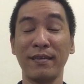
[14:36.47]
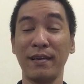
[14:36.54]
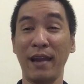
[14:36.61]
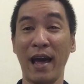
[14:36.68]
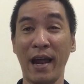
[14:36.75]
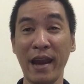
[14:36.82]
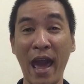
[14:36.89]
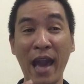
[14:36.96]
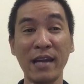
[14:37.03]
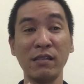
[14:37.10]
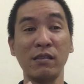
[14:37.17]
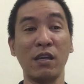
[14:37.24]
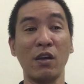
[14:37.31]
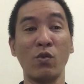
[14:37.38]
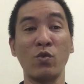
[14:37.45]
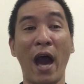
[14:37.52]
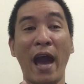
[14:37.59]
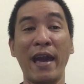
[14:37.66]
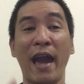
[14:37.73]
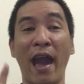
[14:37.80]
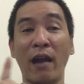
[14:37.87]
là đang chịu
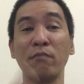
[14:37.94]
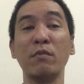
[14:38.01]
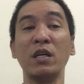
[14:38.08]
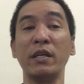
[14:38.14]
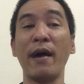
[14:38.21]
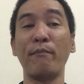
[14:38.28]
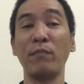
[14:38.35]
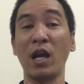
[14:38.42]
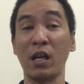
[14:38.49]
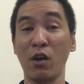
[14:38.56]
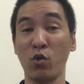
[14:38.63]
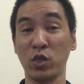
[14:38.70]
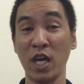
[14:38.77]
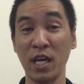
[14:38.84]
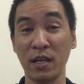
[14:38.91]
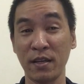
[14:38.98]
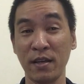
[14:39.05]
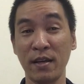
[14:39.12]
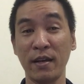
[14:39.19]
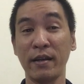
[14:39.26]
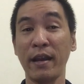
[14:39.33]
đại hạn mười năm lần đầu tiên,
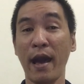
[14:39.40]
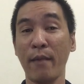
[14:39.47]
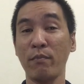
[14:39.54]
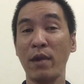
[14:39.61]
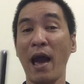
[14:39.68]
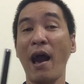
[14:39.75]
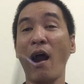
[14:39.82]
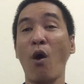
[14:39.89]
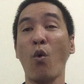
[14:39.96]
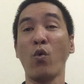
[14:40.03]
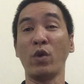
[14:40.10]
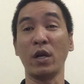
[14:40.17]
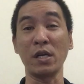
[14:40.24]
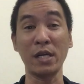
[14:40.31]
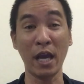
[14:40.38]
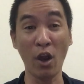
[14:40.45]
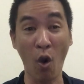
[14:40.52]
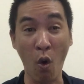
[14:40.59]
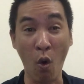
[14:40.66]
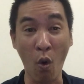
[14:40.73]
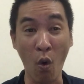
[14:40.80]
nam la hầu nữ kế
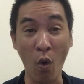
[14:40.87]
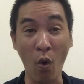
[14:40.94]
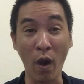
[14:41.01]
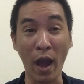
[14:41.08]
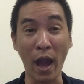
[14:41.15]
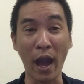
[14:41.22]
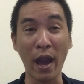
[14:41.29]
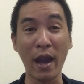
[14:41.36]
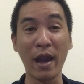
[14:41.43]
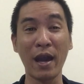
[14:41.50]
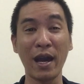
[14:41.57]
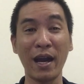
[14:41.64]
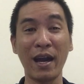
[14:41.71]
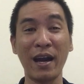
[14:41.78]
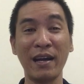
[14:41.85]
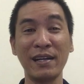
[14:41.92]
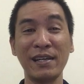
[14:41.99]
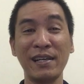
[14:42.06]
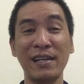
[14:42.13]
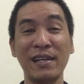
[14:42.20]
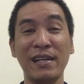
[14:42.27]
đô,
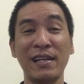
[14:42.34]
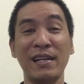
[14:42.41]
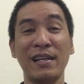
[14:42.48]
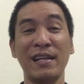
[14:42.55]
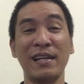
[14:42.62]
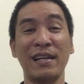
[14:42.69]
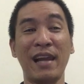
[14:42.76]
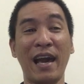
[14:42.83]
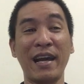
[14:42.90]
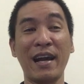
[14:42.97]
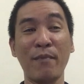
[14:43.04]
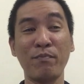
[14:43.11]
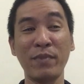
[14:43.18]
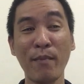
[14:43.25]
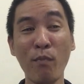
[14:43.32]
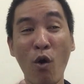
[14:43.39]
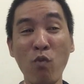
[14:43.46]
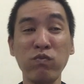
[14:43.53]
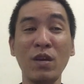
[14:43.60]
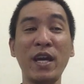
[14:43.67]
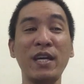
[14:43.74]
à, lại gặp năm
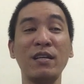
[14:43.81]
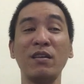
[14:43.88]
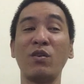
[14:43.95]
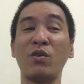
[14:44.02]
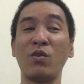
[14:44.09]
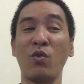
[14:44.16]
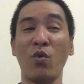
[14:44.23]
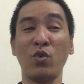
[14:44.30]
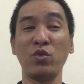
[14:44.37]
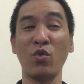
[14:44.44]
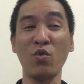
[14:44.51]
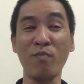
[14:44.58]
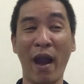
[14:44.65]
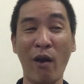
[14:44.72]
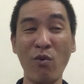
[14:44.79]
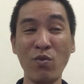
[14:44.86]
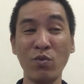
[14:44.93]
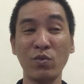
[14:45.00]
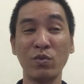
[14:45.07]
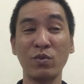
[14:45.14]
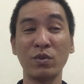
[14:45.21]
hung niên của tuổi
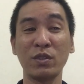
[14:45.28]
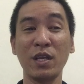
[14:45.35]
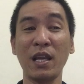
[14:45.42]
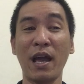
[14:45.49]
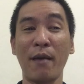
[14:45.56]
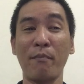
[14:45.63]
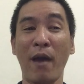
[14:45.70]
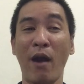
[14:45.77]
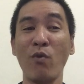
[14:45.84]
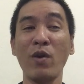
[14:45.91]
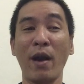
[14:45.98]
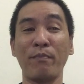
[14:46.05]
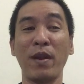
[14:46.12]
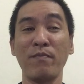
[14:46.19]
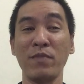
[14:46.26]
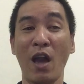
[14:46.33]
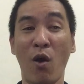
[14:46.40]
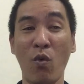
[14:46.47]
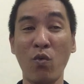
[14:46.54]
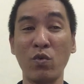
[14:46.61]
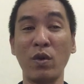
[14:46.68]
mão, tức là mão gặp năm
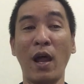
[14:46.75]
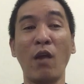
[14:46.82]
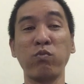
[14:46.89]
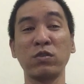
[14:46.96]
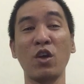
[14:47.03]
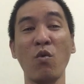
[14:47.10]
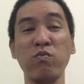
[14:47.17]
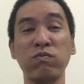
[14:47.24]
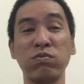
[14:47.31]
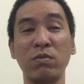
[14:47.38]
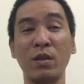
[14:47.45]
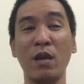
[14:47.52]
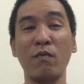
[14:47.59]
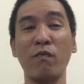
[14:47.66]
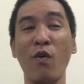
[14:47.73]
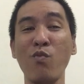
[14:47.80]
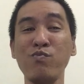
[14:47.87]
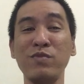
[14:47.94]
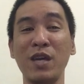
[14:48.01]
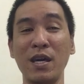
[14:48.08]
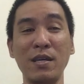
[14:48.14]
dậu là lục xung, nên
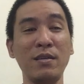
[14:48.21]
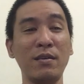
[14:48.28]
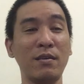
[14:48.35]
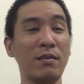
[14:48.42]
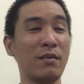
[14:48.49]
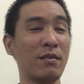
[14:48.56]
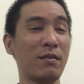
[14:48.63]
vốn dĩ